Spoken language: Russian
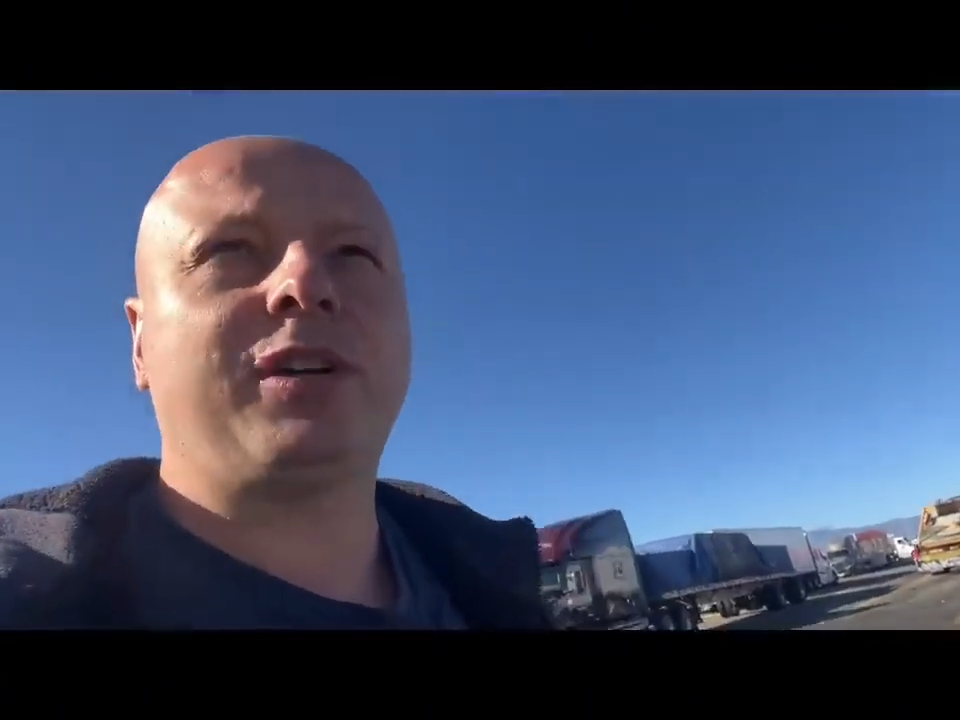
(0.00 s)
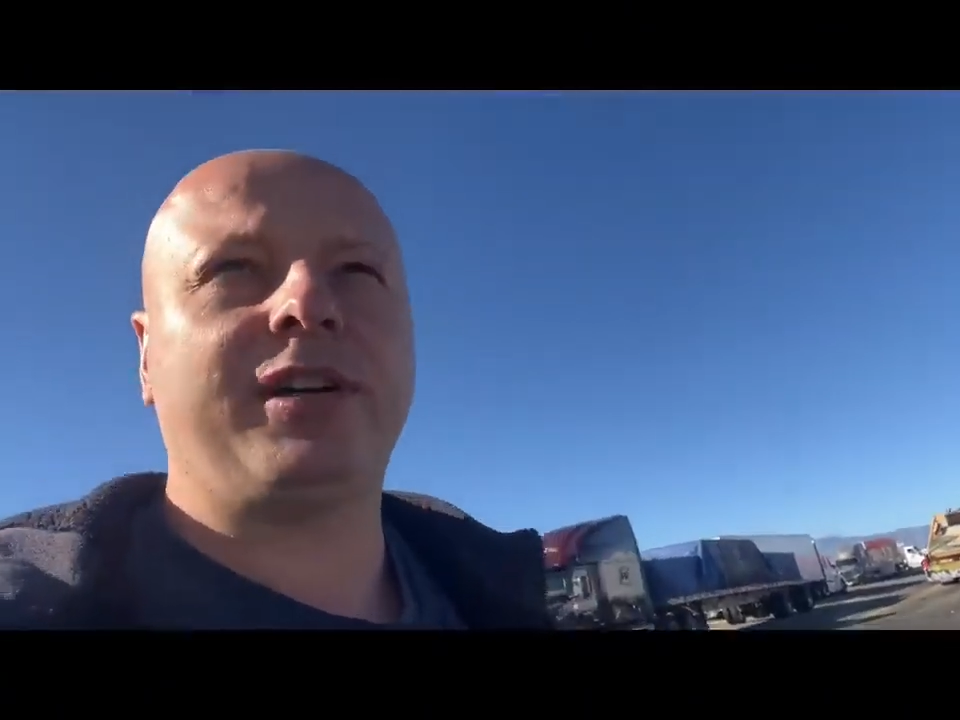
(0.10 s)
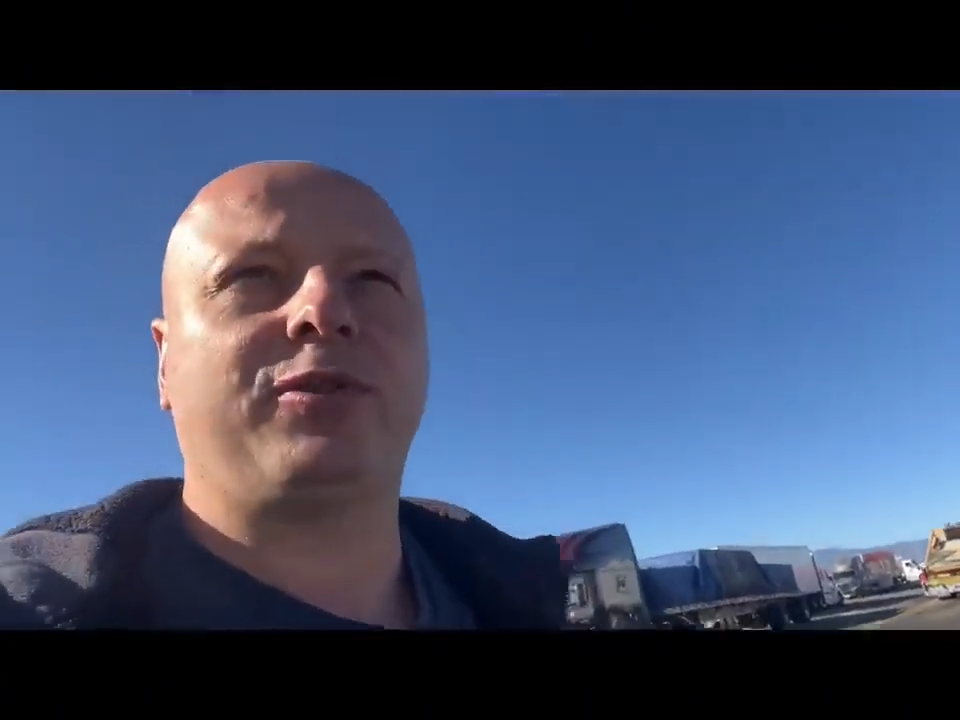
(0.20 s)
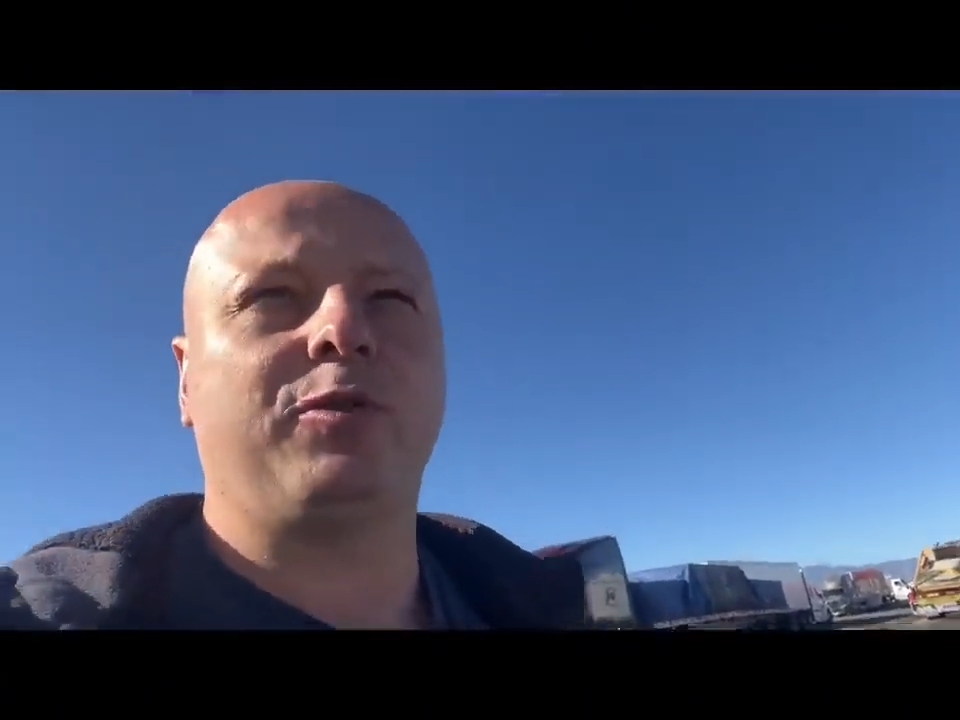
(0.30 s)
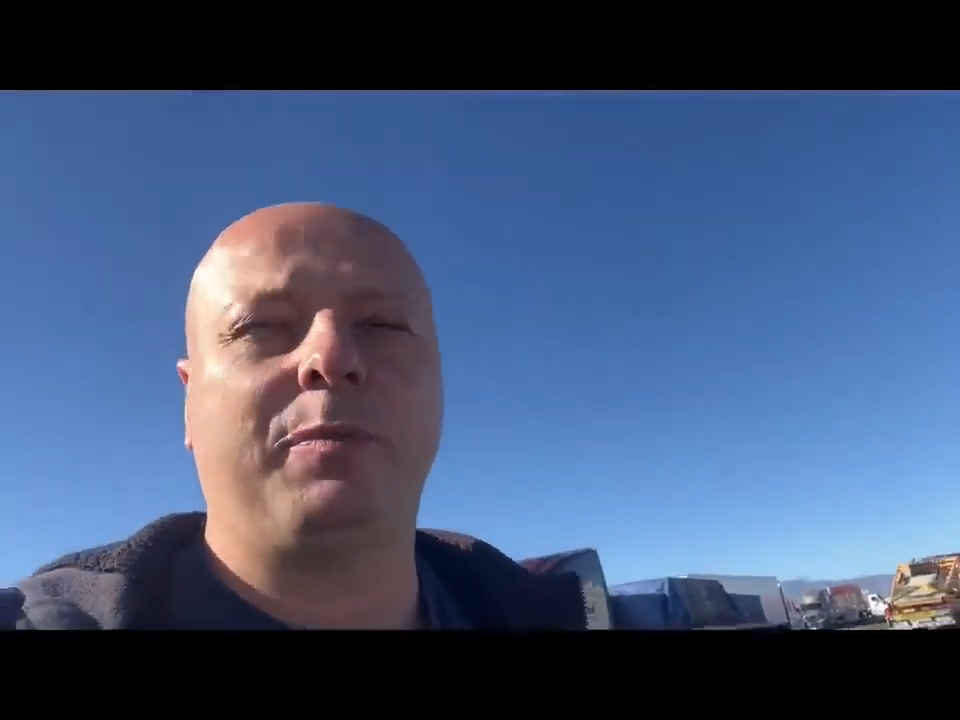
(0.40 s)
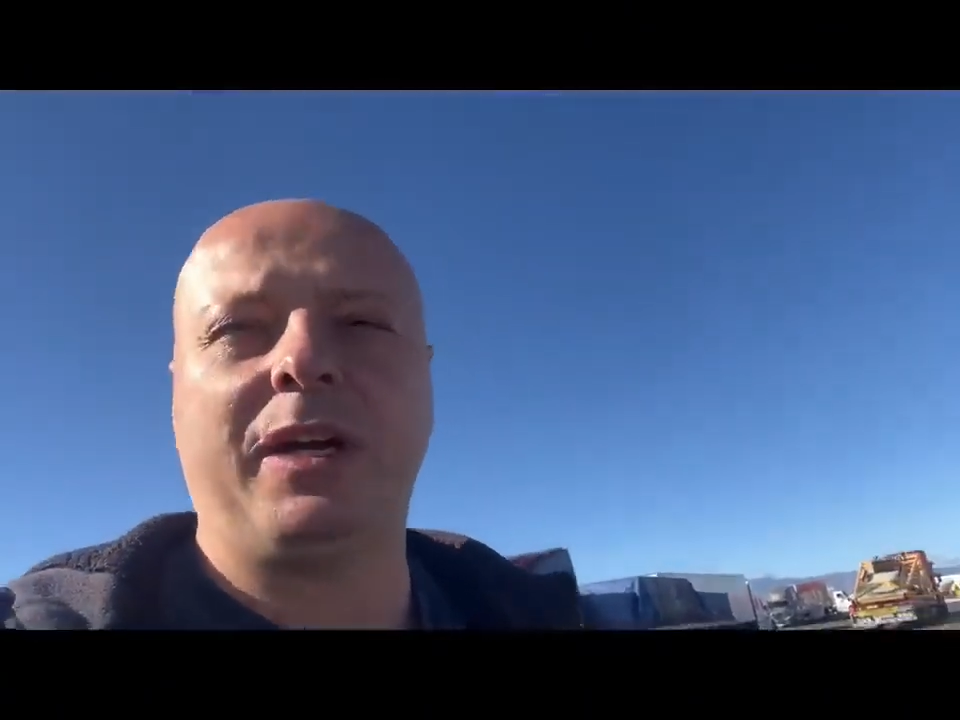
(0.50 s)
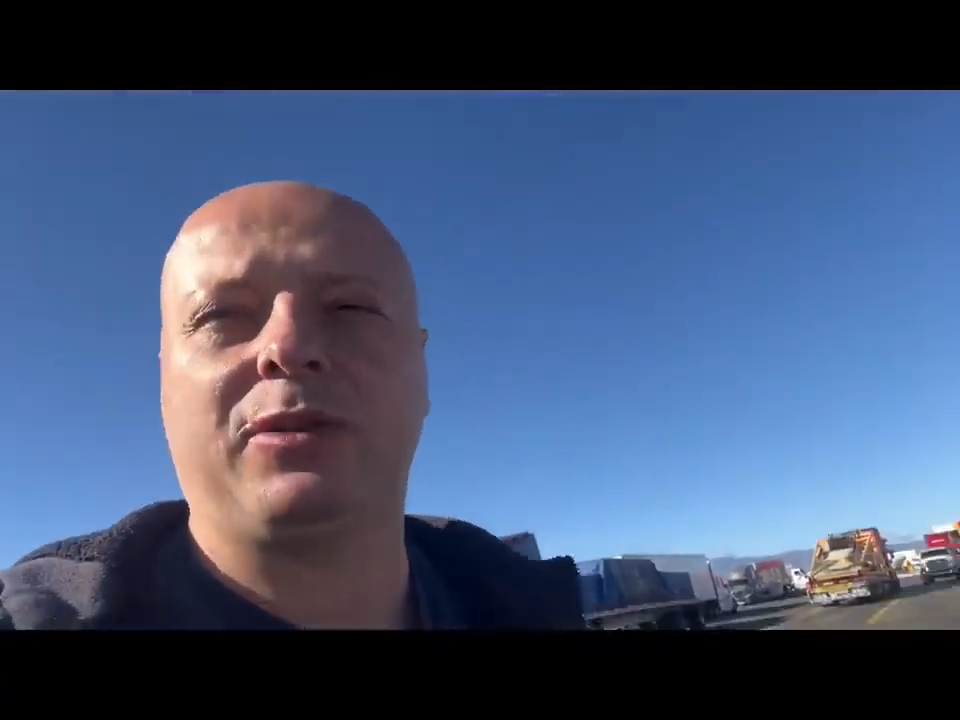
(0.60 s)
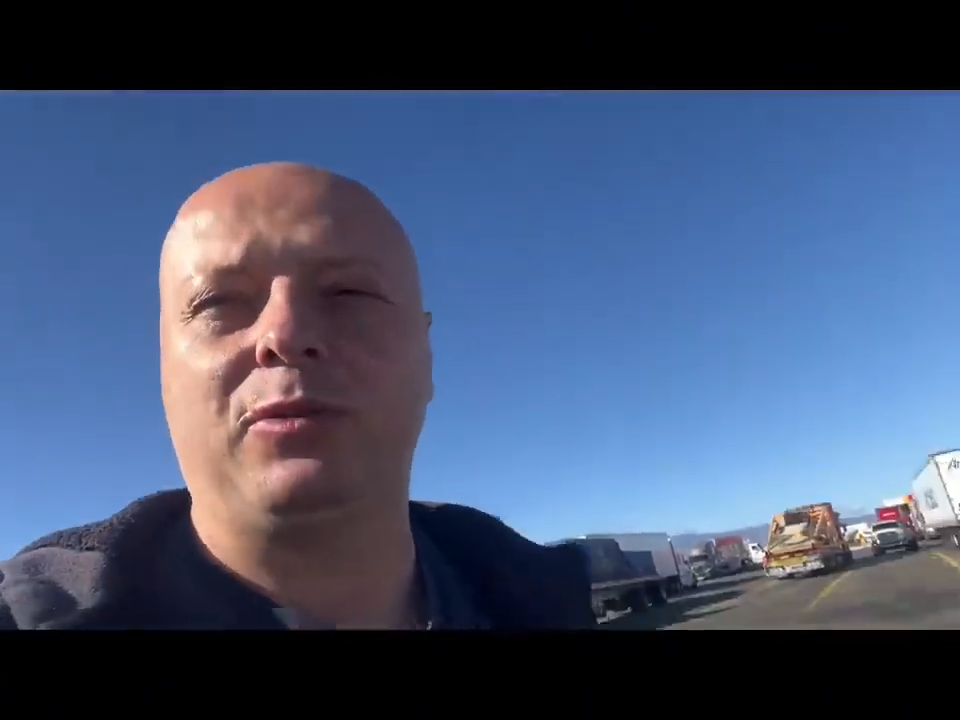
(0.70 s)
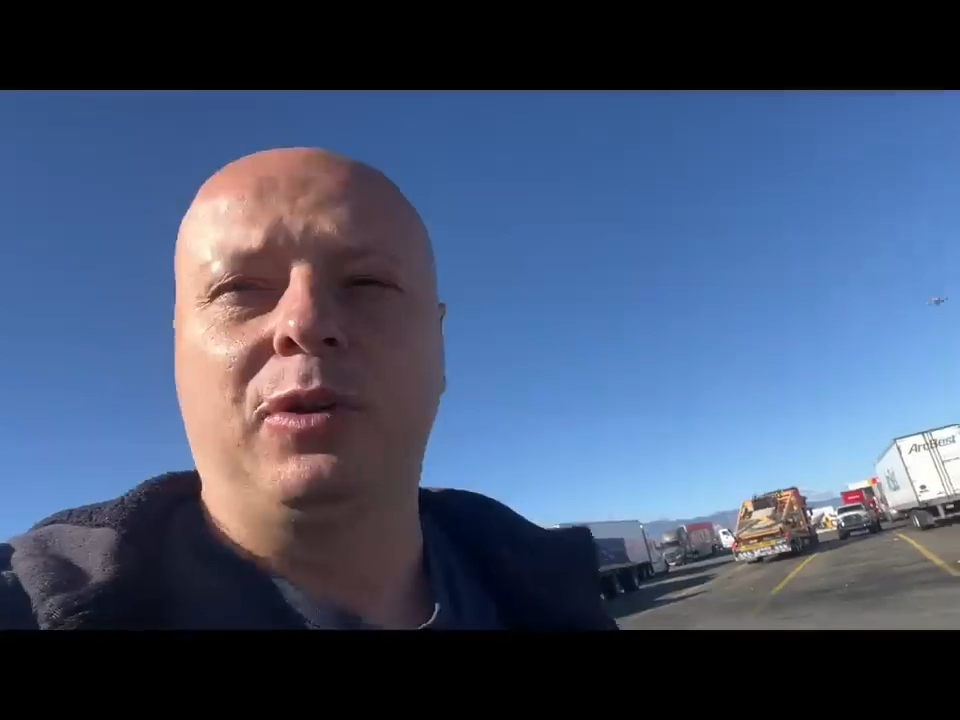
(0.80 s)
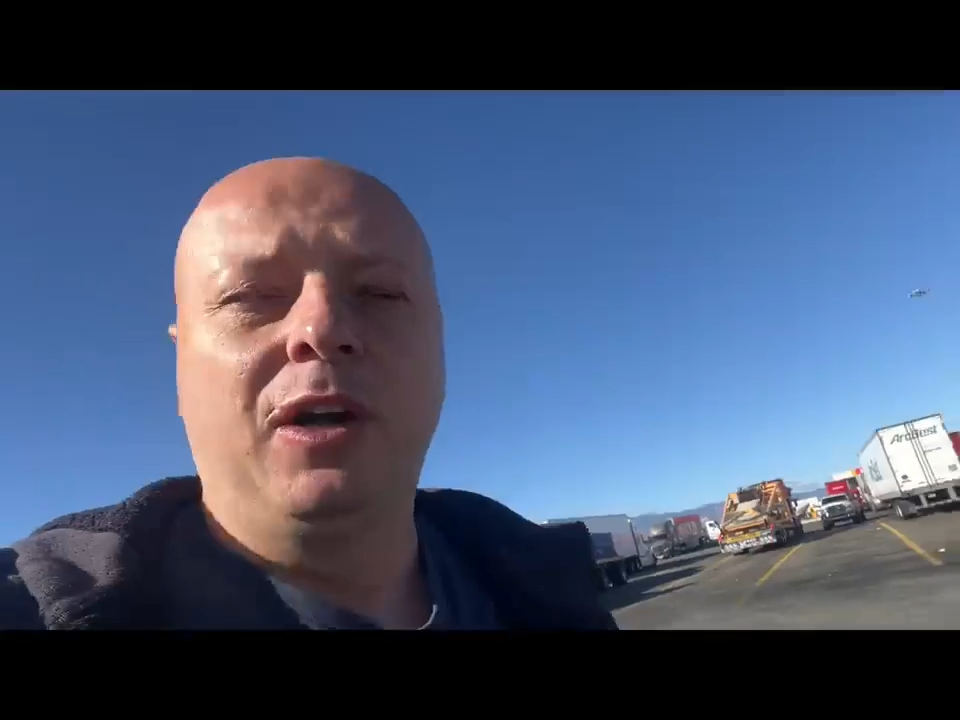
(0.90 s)
третью,
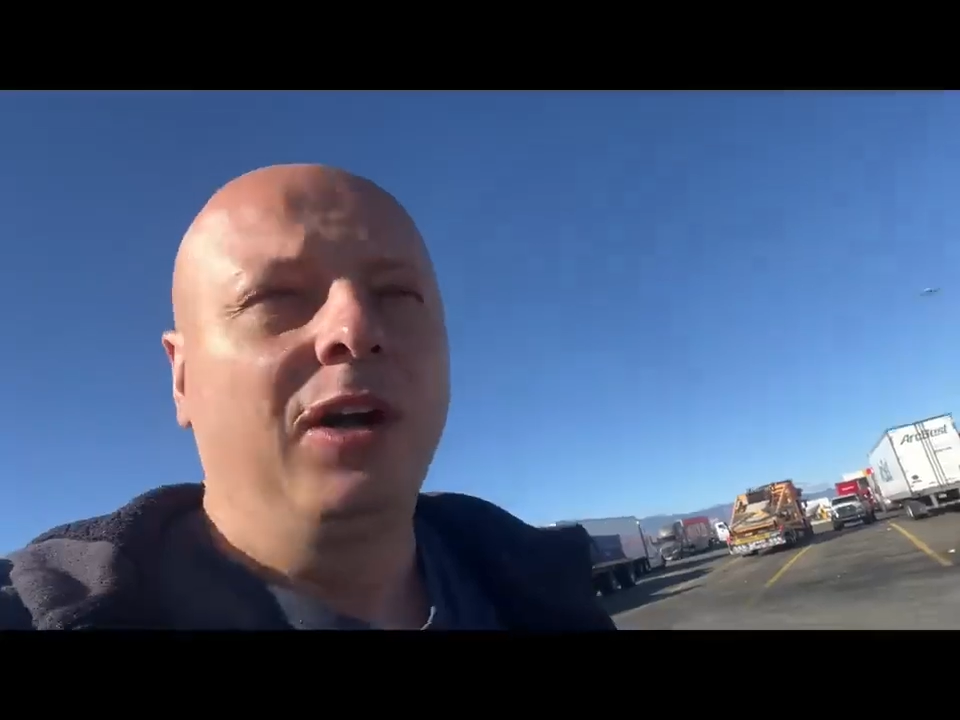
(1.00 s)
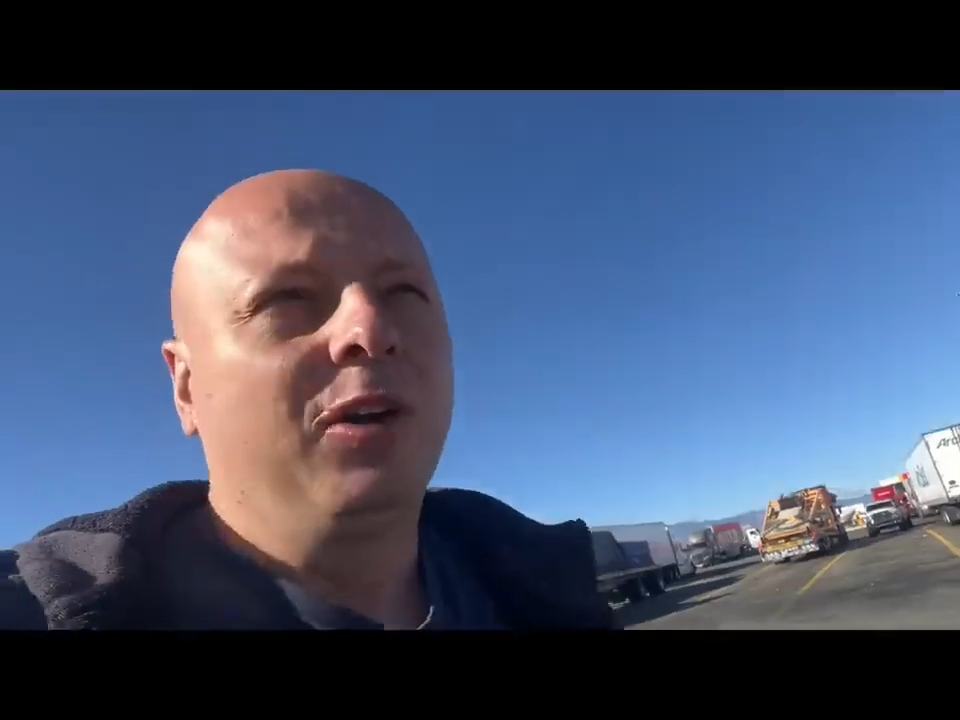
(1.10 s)
пятую.